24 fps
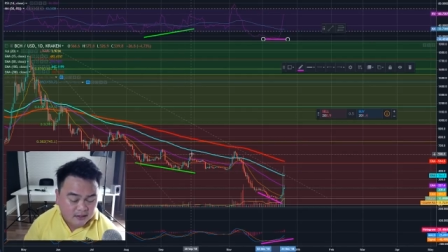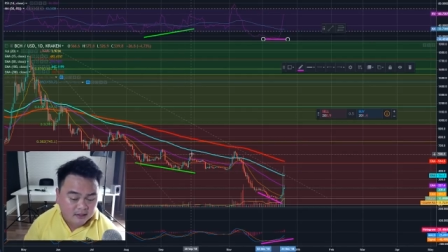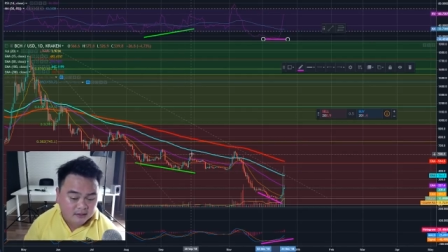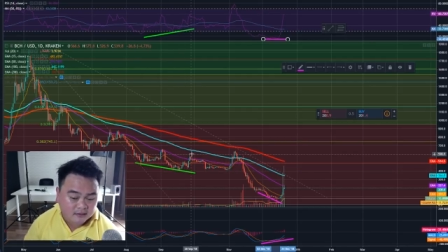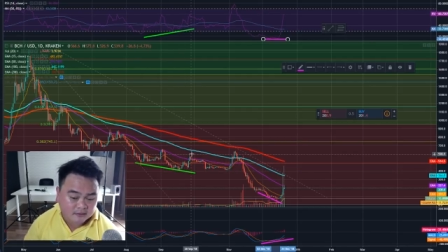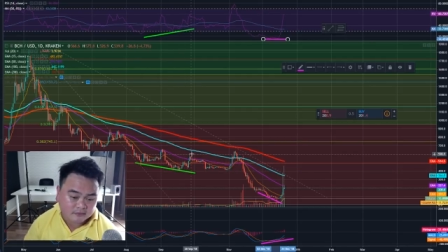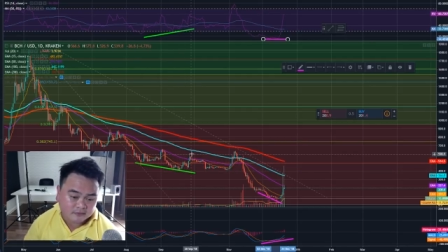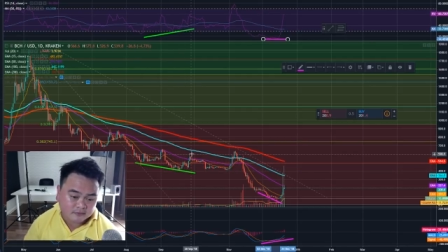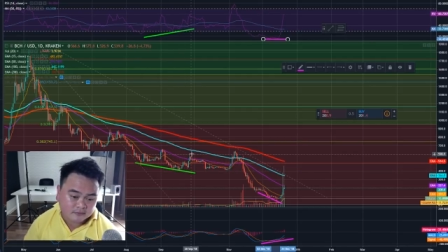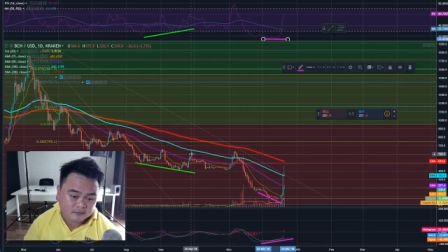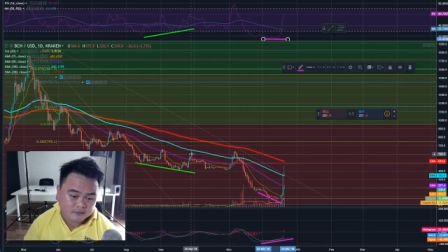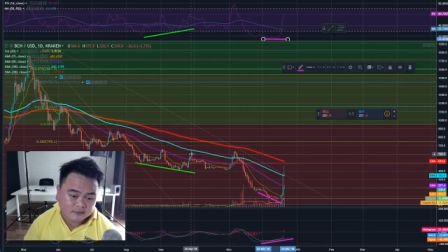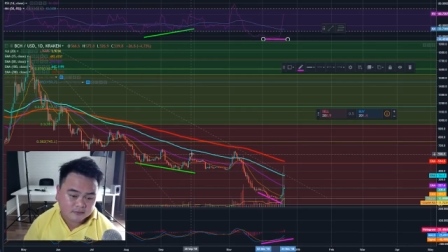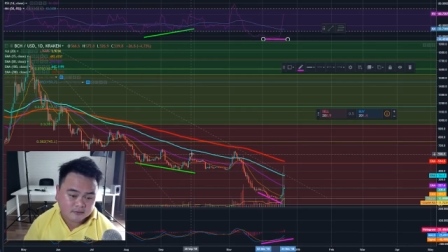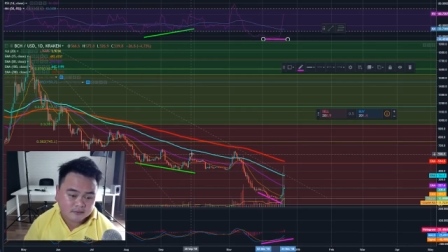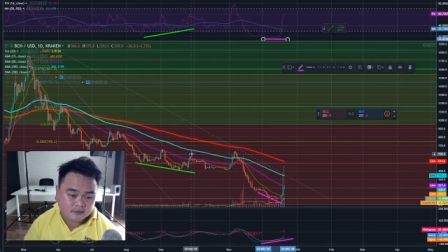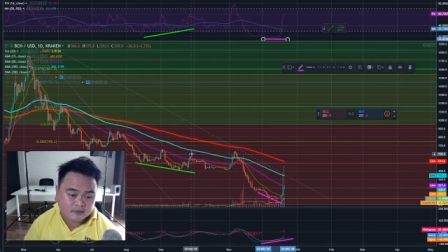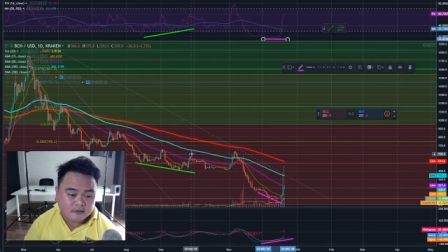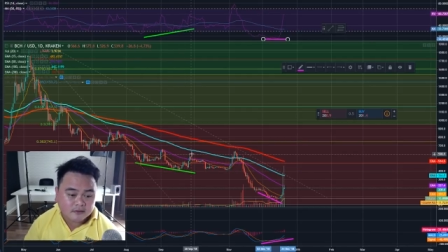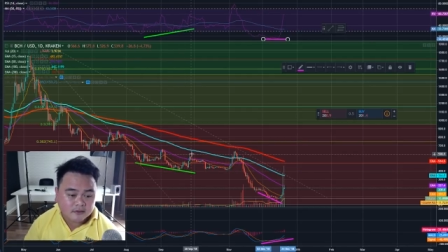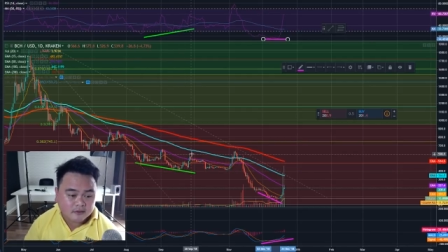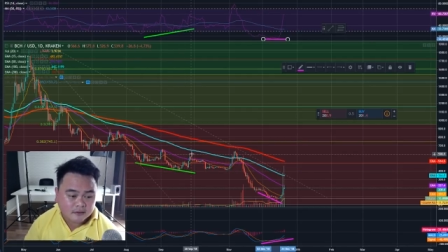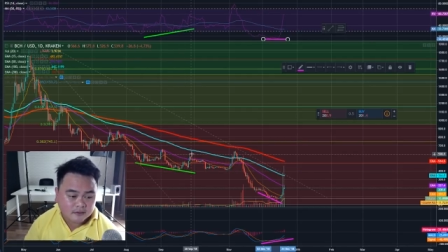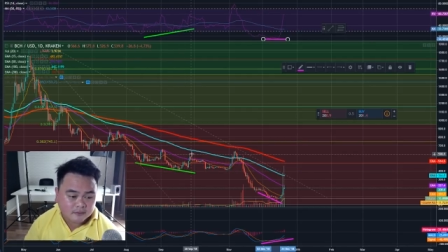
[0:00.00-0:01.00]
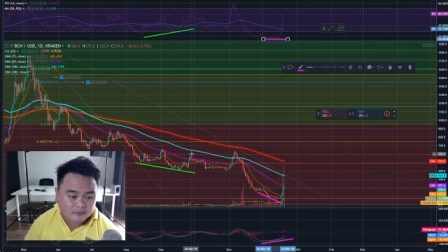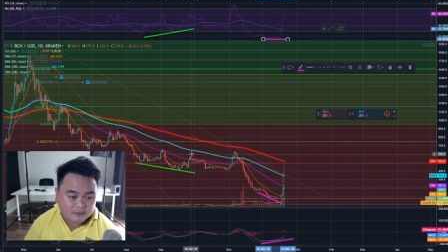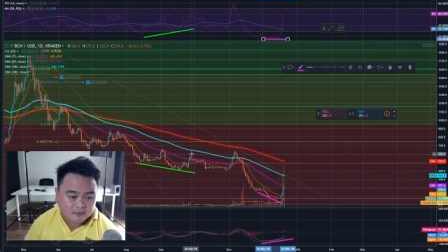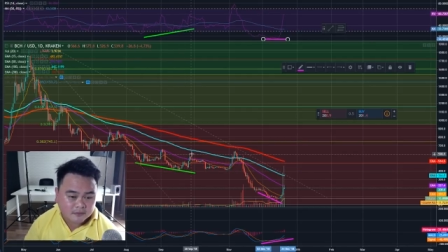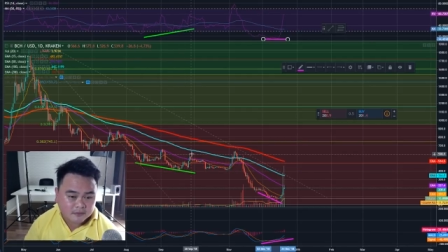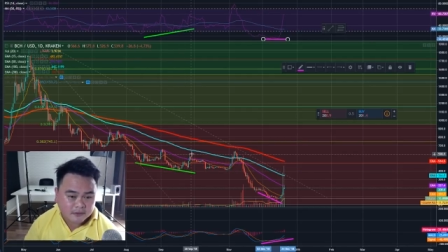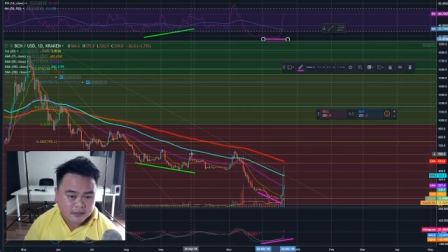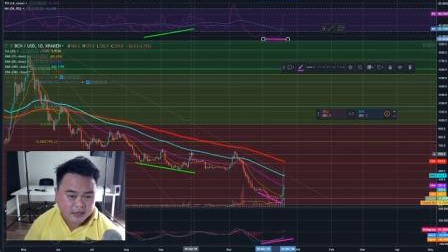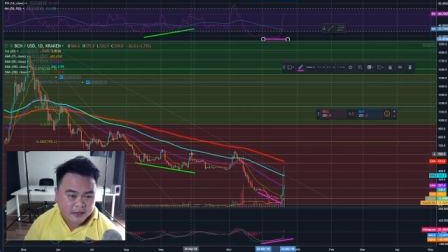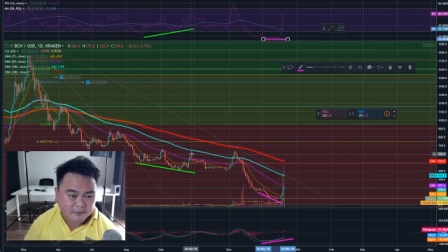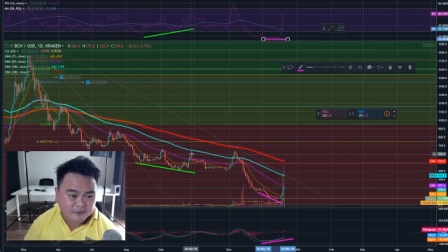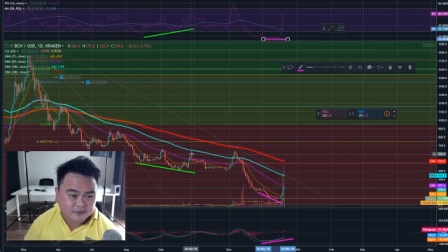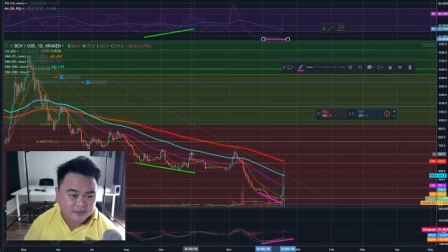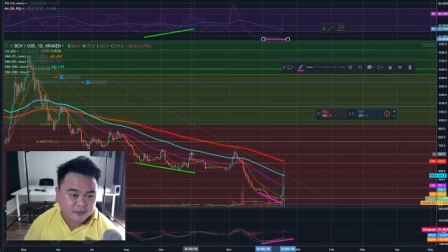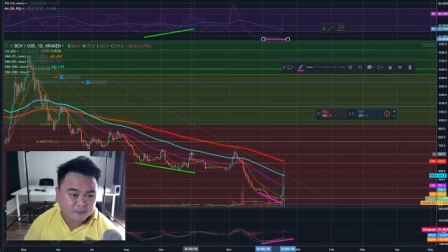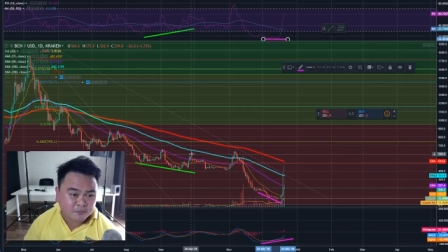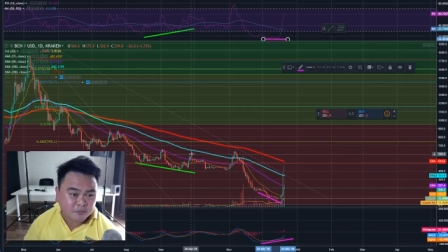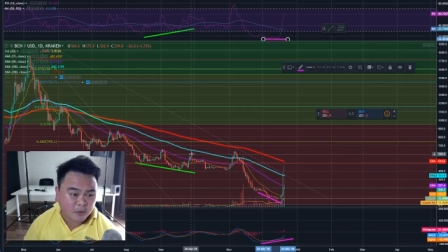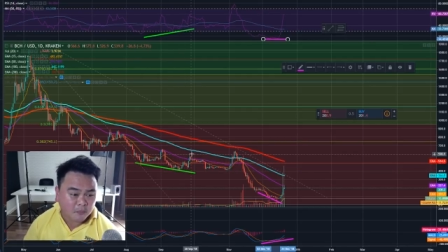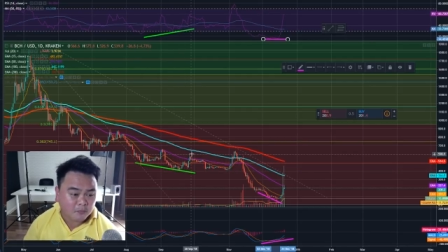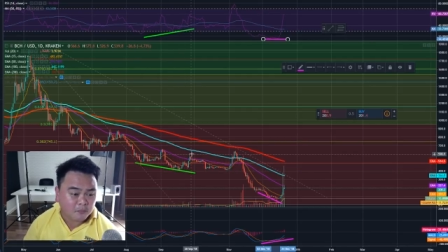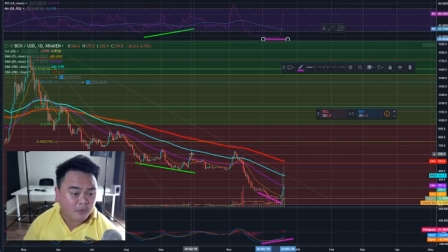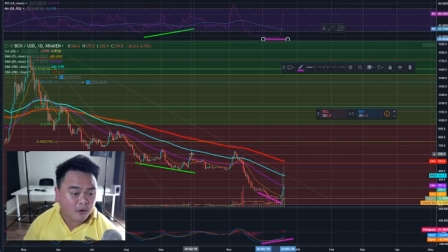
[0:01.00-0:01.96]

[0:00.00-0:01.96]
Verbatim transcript: เดียว divergence